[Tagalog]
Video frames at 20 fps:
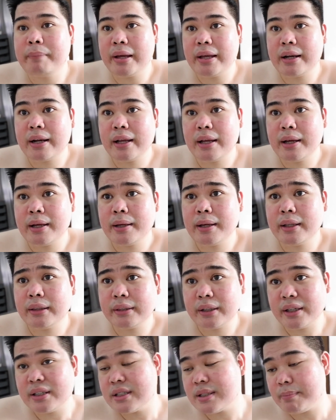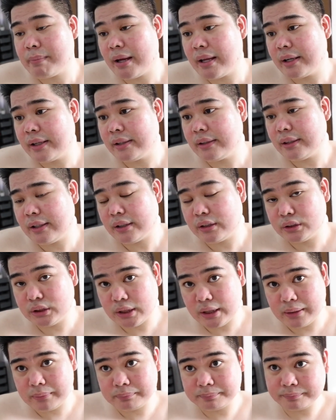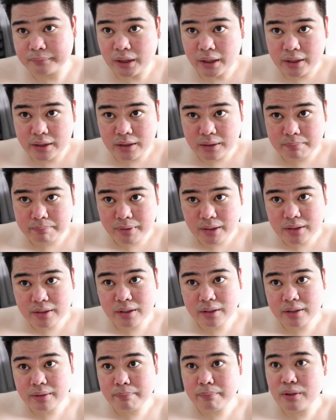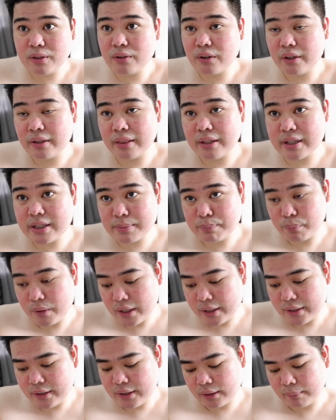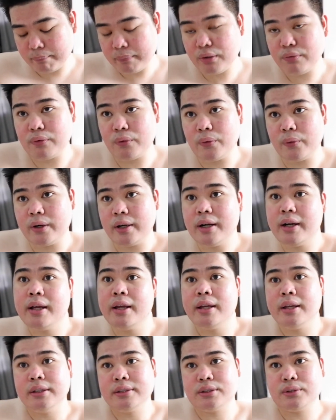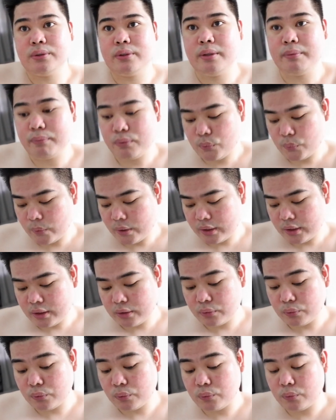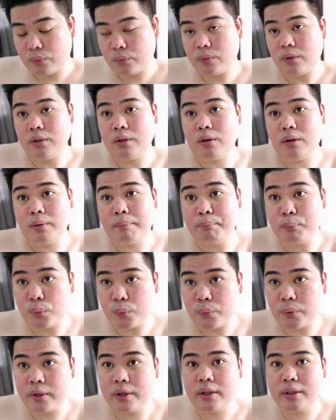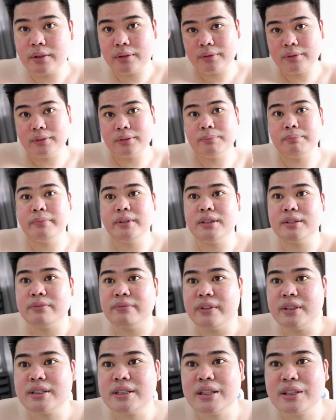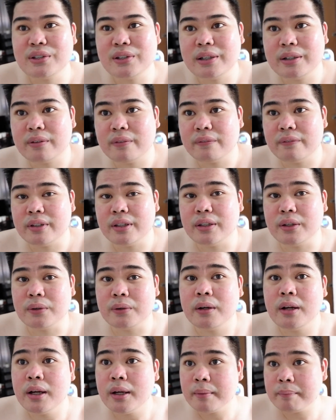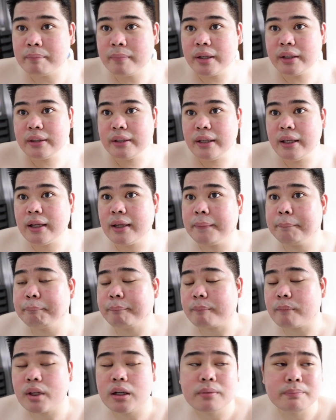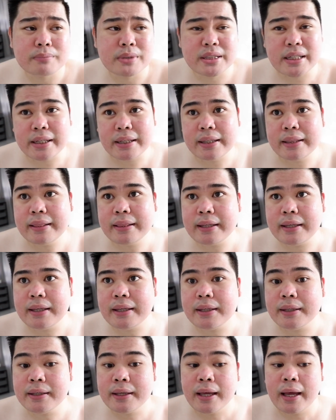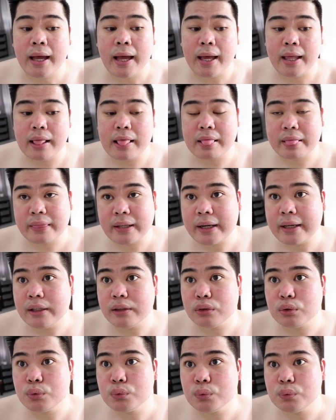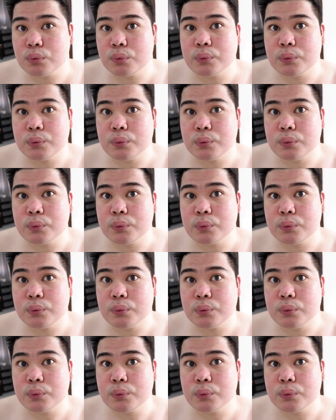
para transparent lang siya. I made a review on this product before. So if you wanna know more, visit nyo lang video. But yeah, um, second day, I'll try to